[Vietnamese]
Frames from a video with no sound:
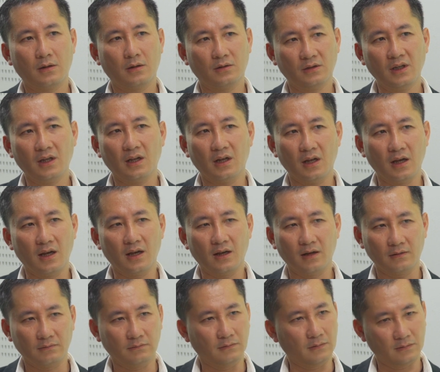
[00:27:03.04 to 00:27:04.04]
có thể là
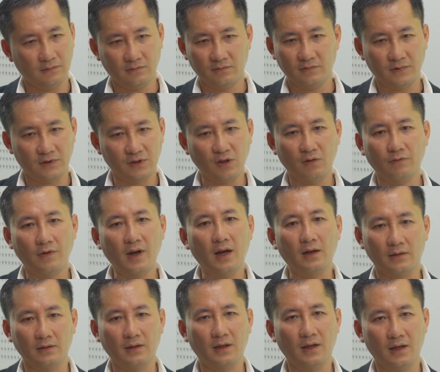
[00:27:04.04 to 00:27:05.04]
song
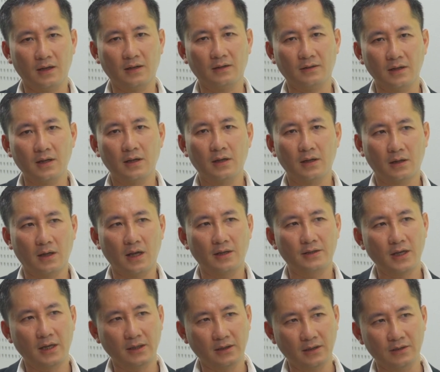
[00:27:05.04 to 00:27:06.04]
phẳng là cạnh
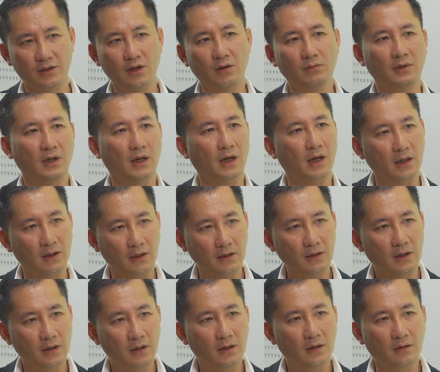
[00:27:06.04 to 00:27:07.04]
tranh ở trong cái
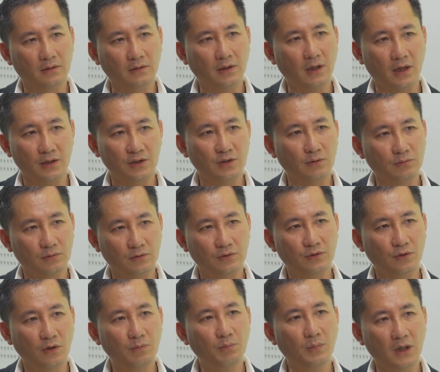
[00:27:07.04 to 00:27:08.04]
có thể là trong
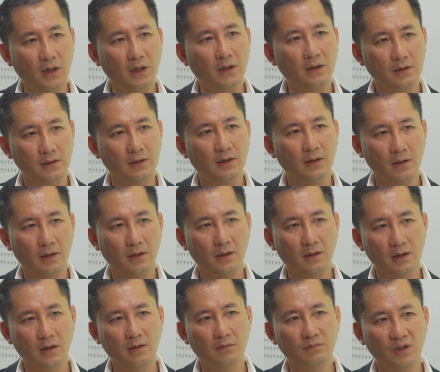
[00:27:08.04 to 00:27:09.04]
top 10 uh, à,
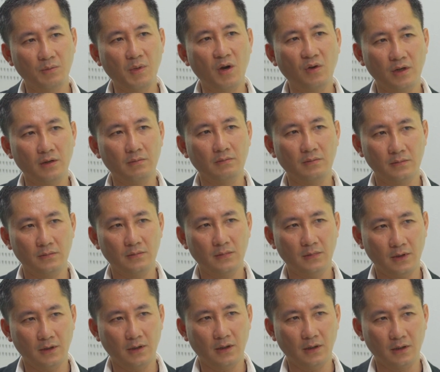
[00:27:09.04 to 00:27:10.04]
các công ty bảo hiểm
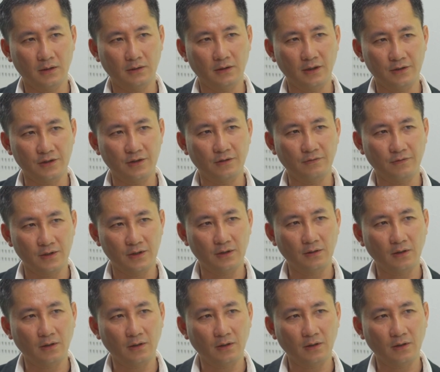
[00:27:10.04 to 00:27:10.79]
uh, thị trường phi nhân